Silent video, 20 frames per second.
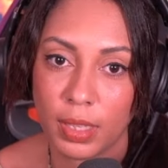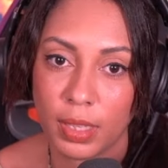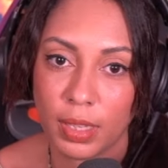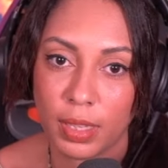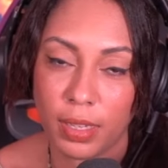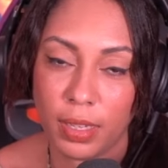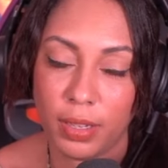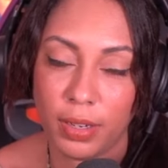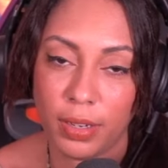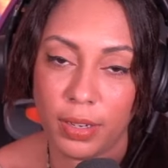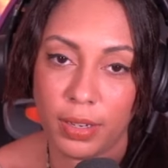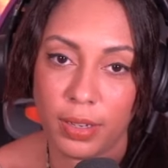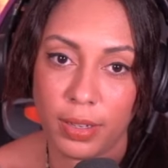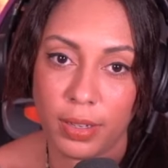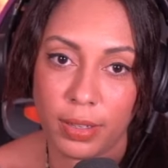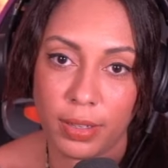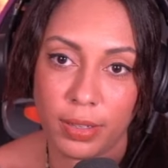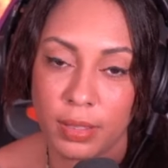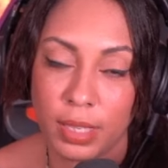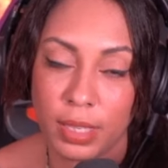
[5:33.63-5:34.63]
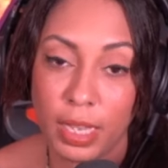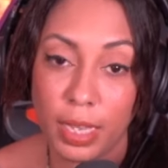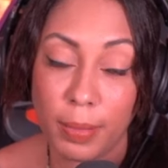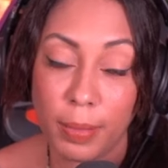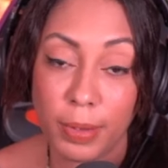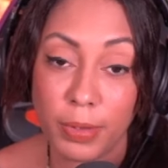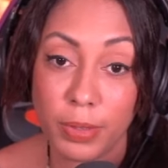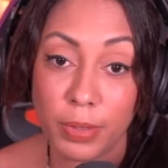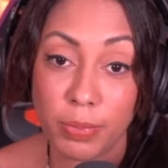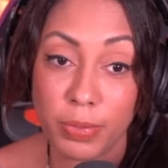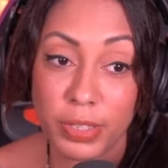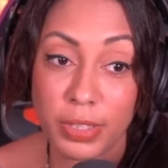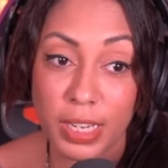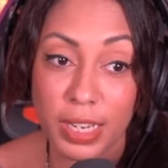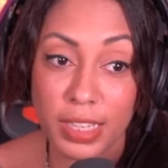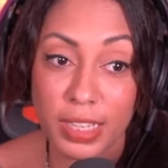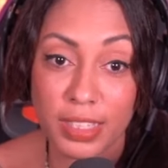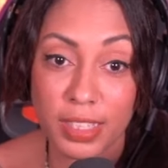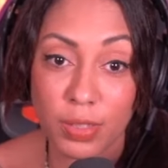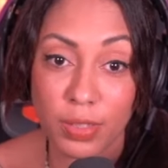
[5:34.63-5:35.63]
Oh ah bah en plus il
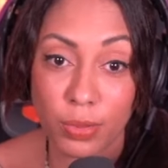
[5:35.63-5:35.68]
a laissé son